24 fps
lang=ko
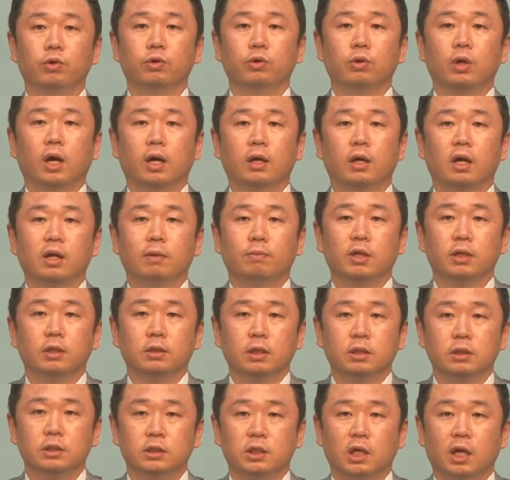하나님을
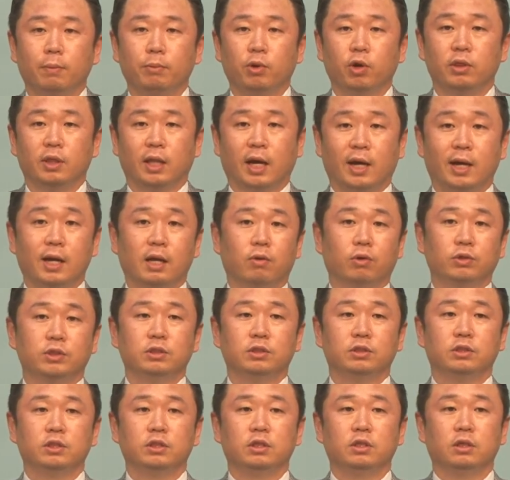의지하며 나갈
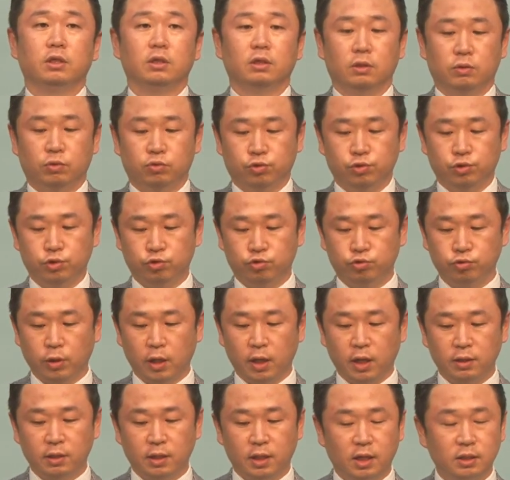것인지 둘 중에
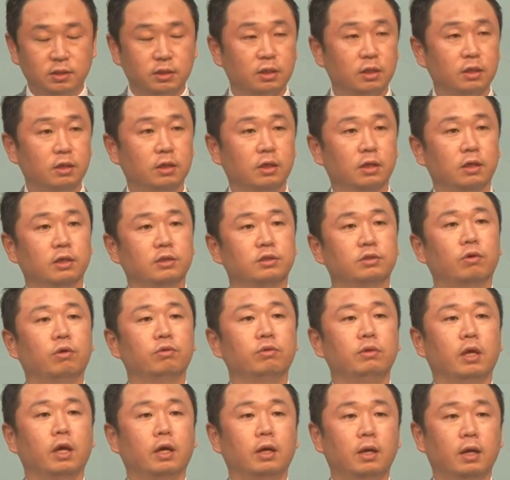한 가지를
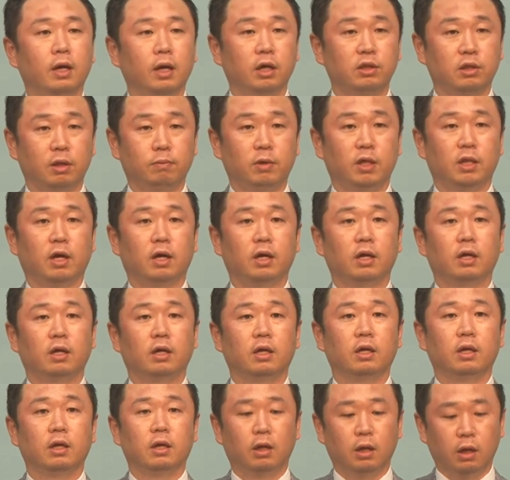선택을 하게 됩니다.
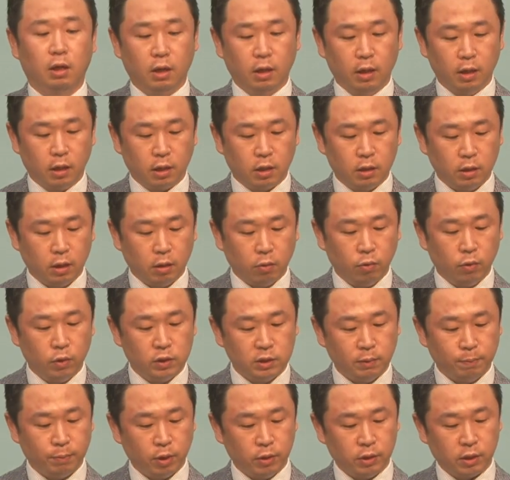근데 오늘
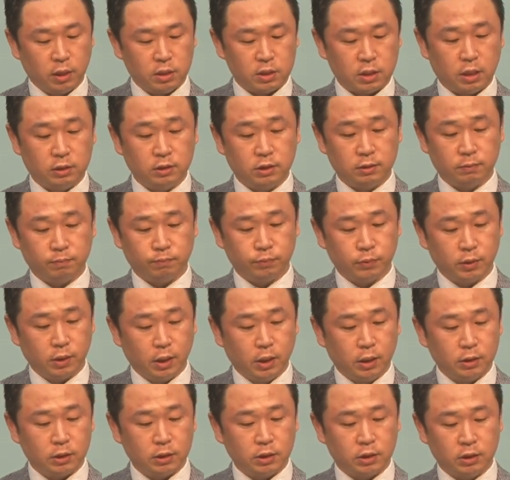시편 기자는
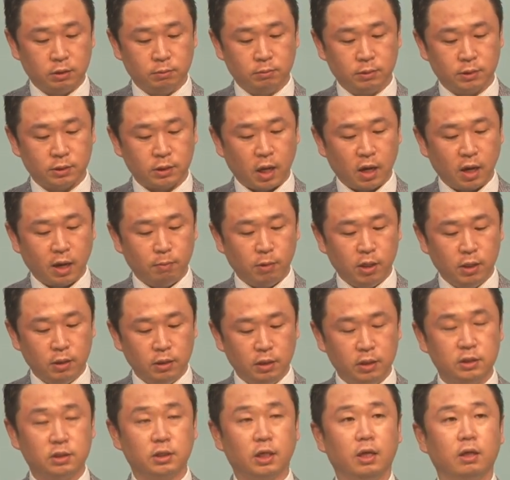지금 사람을
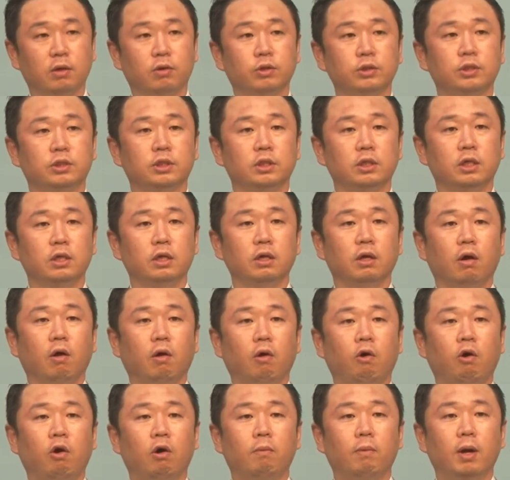의지하는 것이
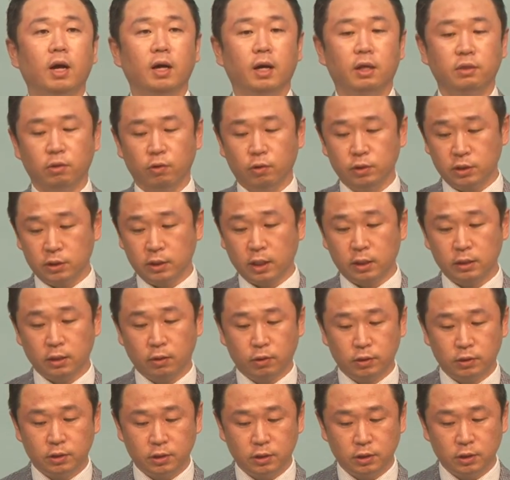허망한 것이라는
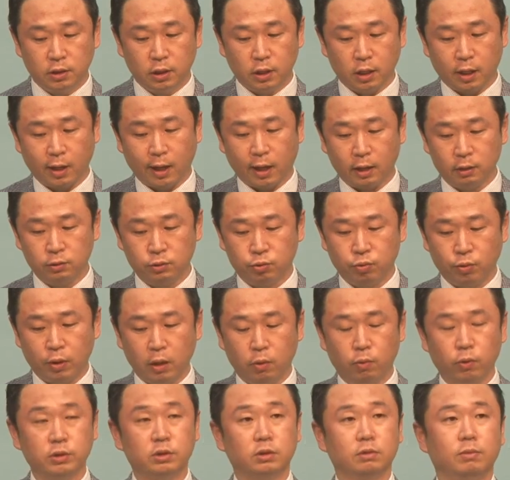것을
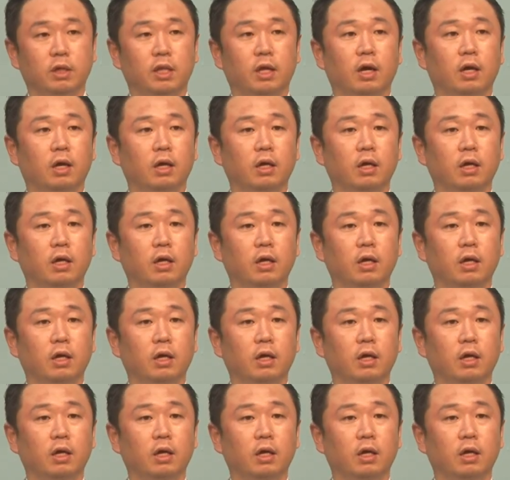강조하고 있습니다.